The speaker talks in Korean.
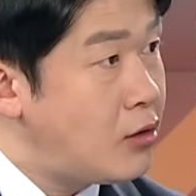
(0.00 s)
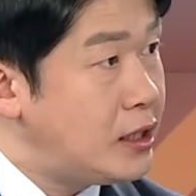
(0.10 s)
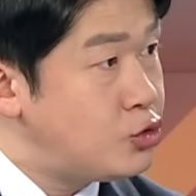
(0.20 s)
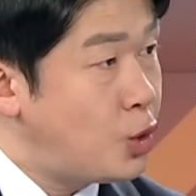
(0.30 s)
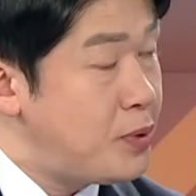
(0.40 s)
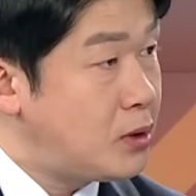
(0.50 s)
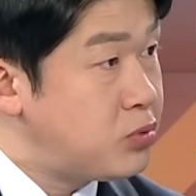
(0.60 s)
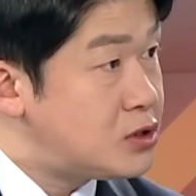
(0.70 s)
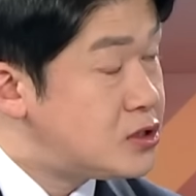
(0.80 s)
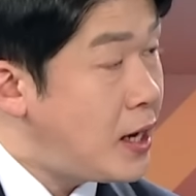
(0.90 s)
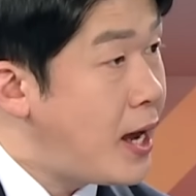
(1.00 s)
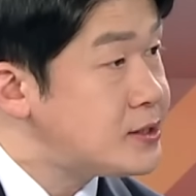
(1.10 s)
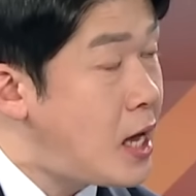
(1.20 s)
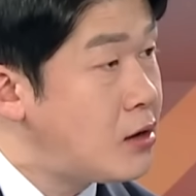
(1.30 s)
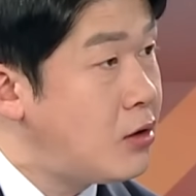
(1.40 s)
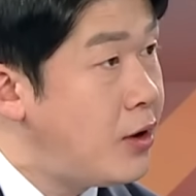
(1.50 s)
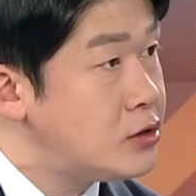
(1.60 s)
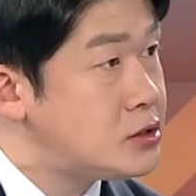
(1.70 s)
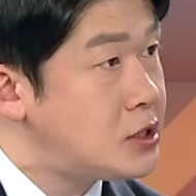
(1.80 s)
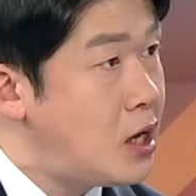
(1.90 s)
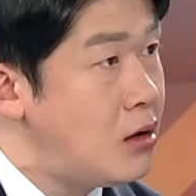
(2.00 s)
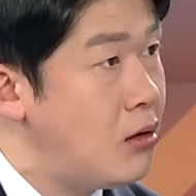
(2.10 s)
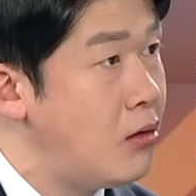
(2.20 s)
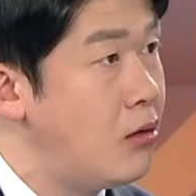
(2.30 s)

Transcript: 거 이준근 평론 뭐 진짜 네. 행사한 거예요 진짜?